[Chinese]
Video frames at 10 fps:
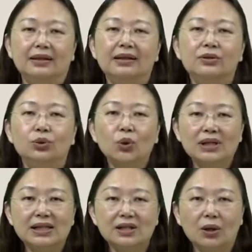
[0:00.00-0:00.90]
如果
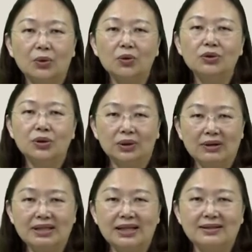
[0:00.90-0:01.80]
自由受到
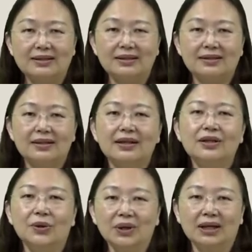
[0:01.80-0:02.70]
限制，
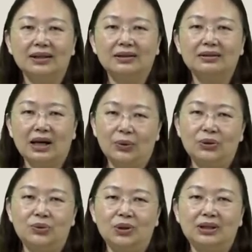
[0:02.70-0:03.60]
有可能他会
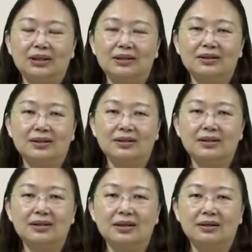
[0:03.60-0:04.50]
觉得这是
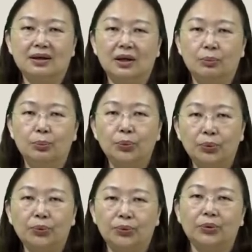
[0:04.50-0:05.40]
一件很
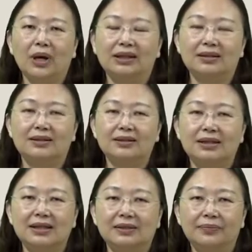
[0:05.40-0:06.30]
不愉快的事
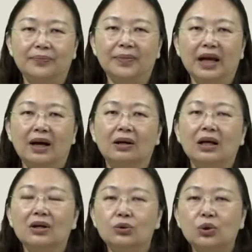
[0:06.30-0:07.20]
情。好，
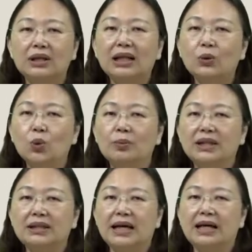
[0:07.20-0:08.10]
所以当我
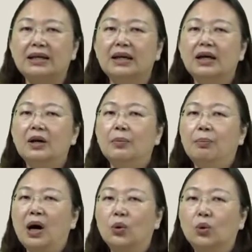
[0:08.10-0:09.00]
们在
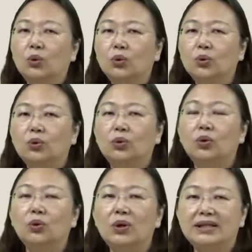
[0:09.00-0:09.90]
保护
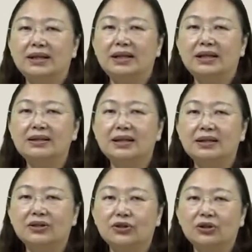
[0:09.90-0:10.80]
未成年人
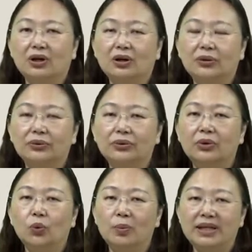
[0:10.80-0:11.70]
的时候，
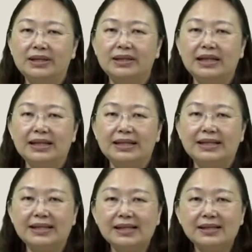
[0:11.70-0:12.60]
我们是以
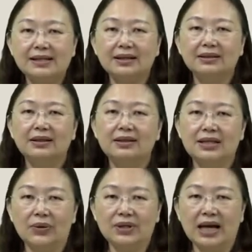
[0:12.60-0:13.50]
牺牲
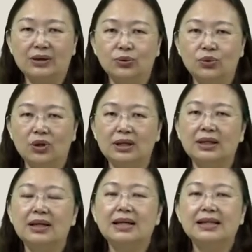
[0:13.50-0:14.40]
交易安全、
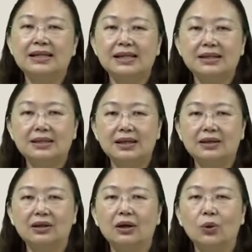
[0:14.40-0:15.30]
牺
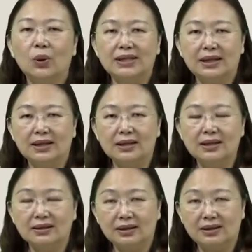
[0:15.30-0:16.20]
牲未成年
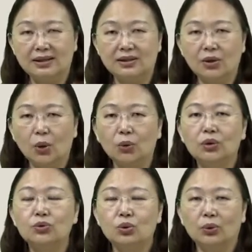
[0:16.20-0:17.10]
人的自由
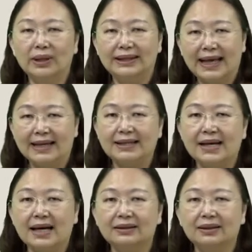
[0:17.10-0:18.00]
作为代
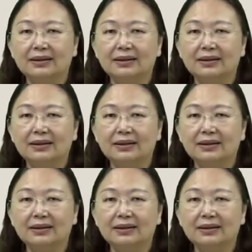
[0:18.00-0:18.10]
价的。